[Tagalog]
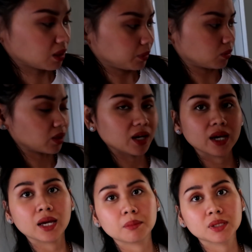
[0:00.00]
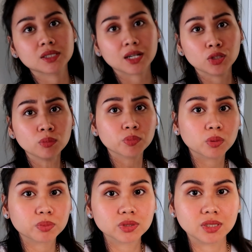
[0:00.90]
sabi ko kay Mr. Anong
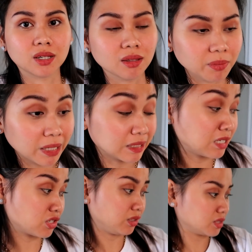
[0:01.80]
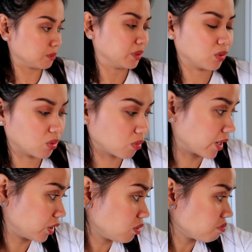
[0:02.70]
purpose yan? Bakit andyan yun sa may
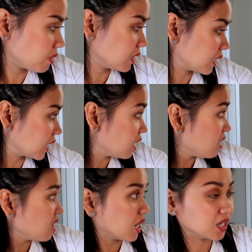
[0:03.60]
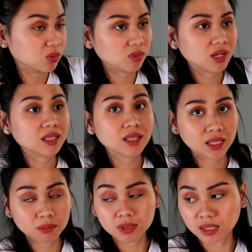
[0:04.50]
Hawaii? Yun pala, ano, ang
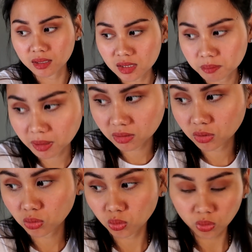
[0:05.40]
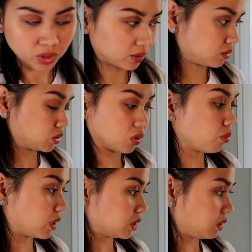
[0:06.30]
dilim guys. Pag nagtutoilet,
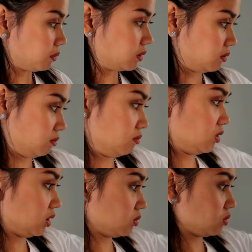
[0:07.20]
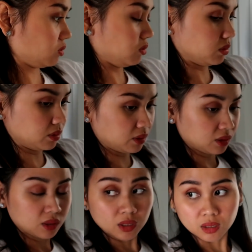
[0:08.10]
sobrang dilim dito, oh.
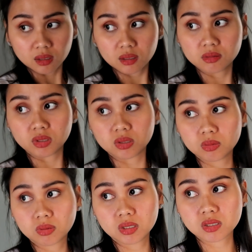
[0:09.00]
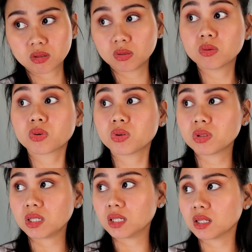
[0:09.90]
Ayan, dito rin. So, inaw ko
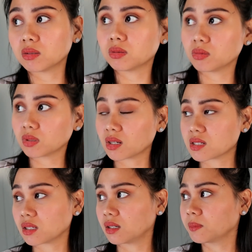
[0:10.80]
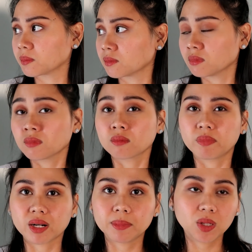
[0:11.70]
yung ilaw doon kasi
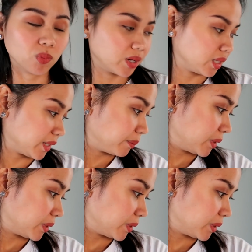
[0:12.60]
para maliwanag